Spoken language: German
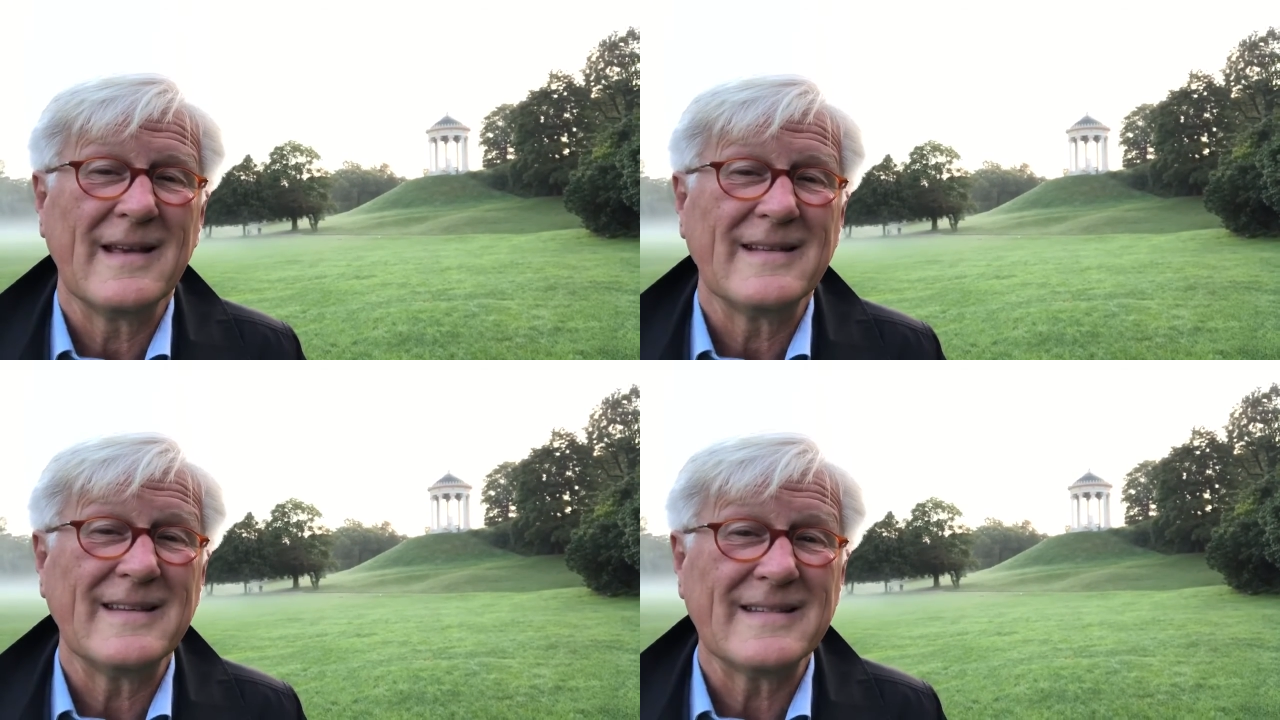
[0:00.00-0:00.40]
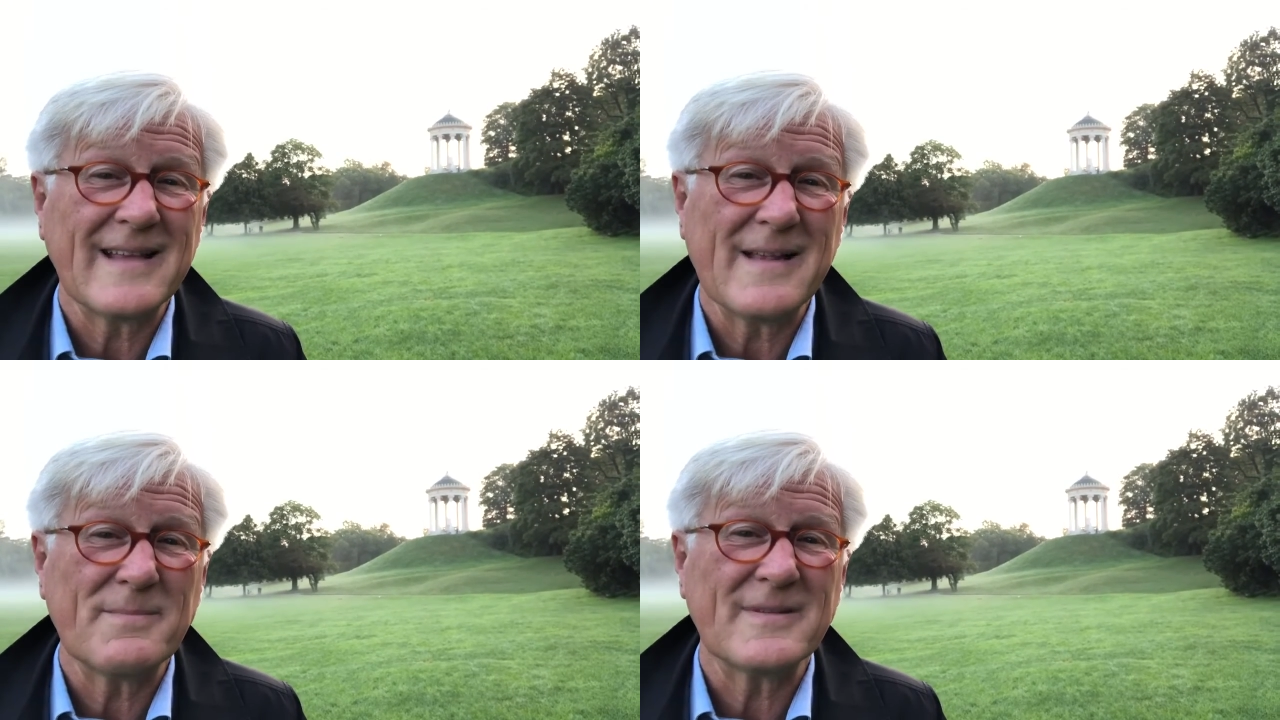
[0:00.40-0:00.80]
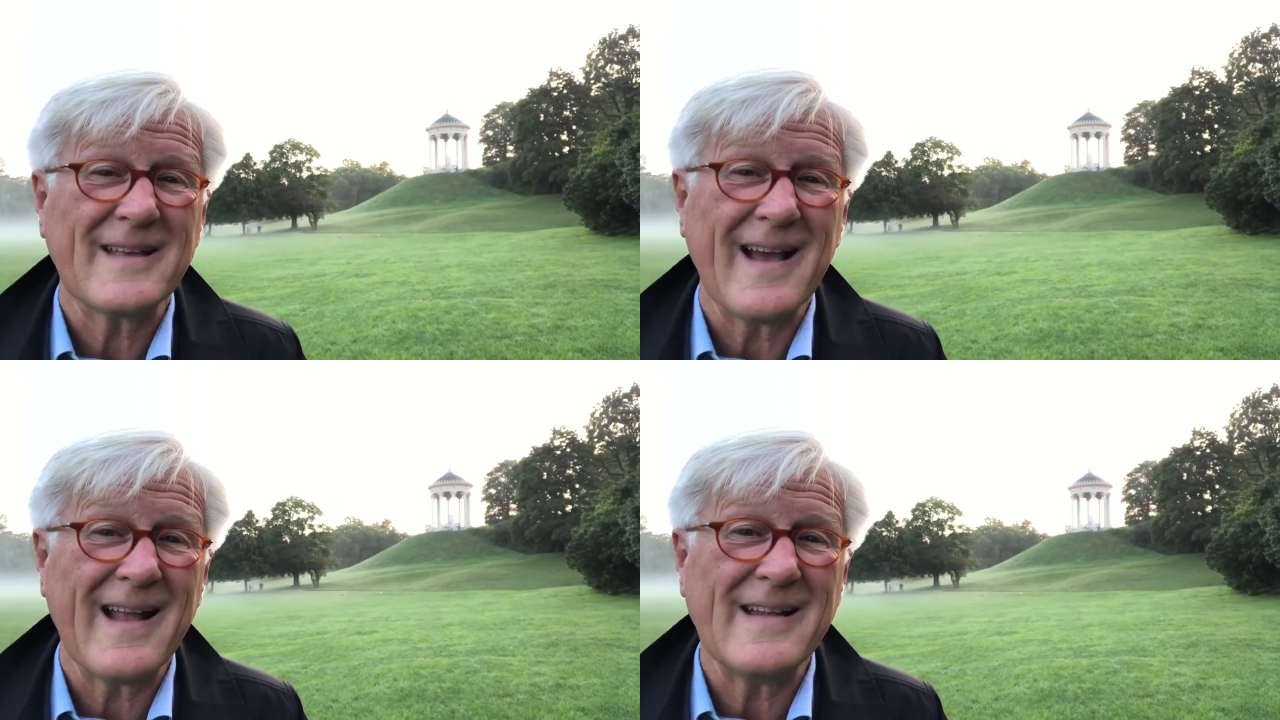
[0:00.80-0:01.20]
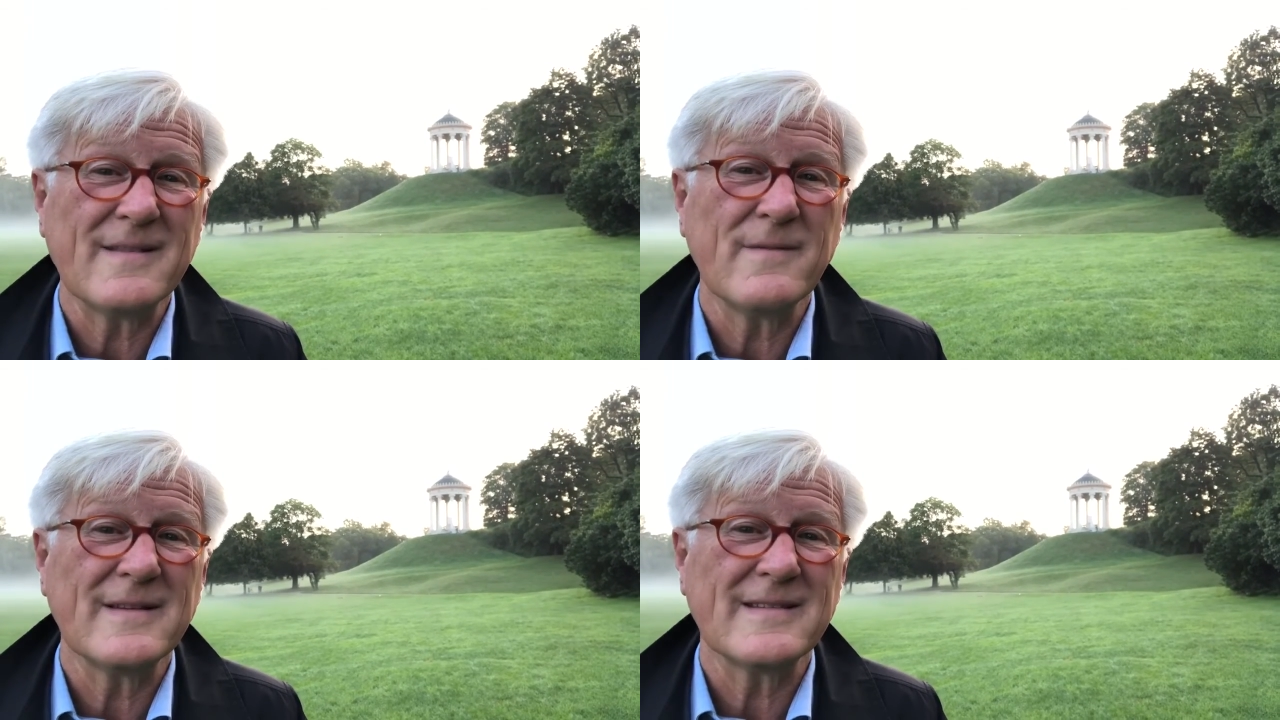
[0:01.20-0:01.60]
Sich selbst
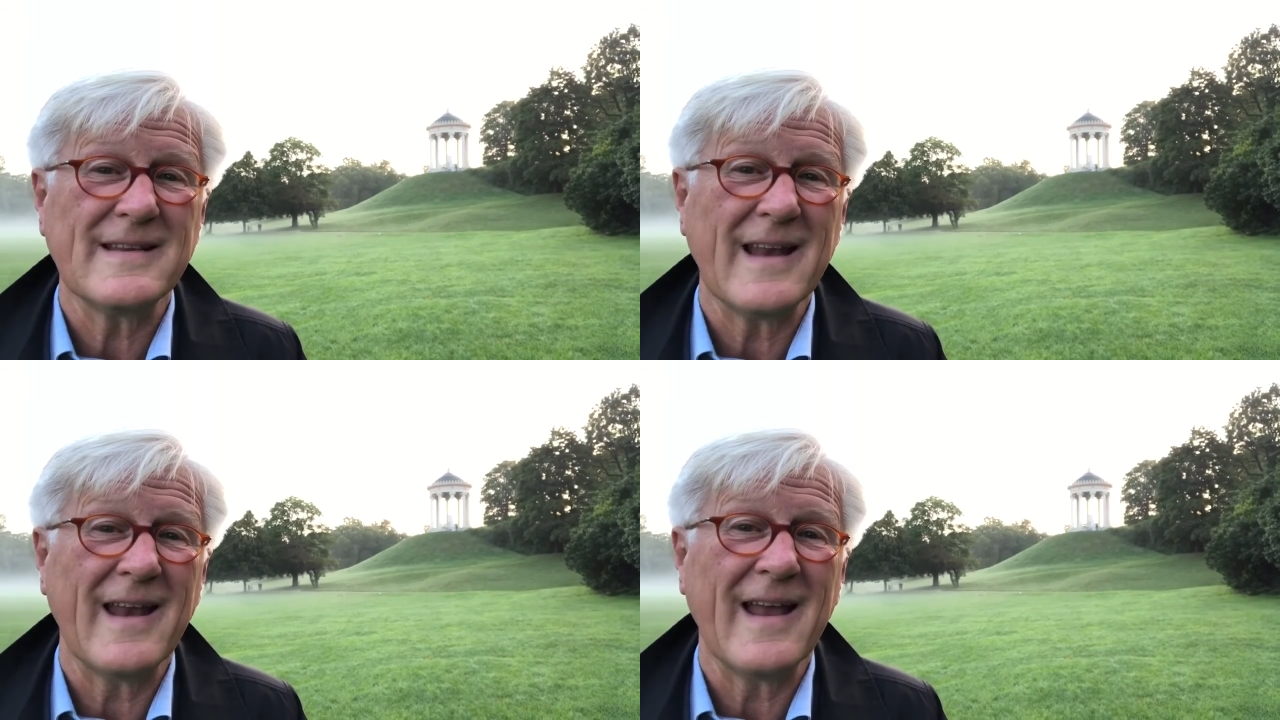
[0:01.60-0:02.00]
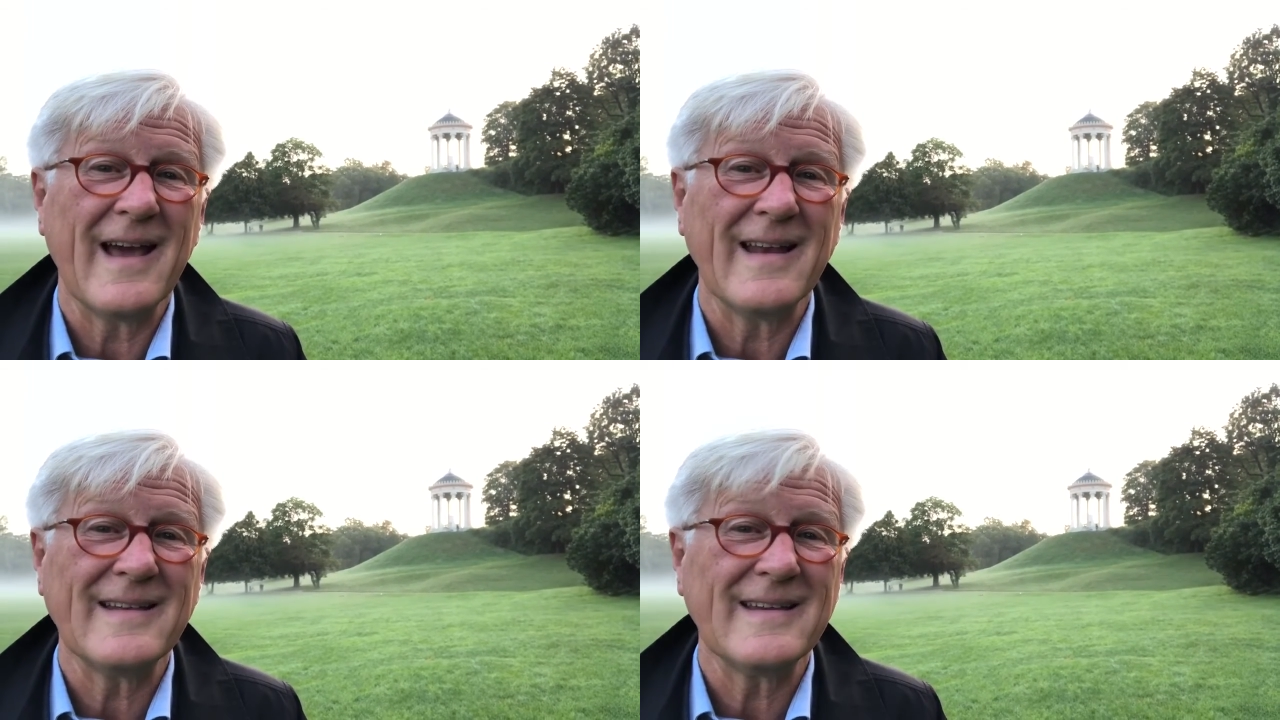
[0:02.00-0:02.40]
gehalten wissen in einer Hand,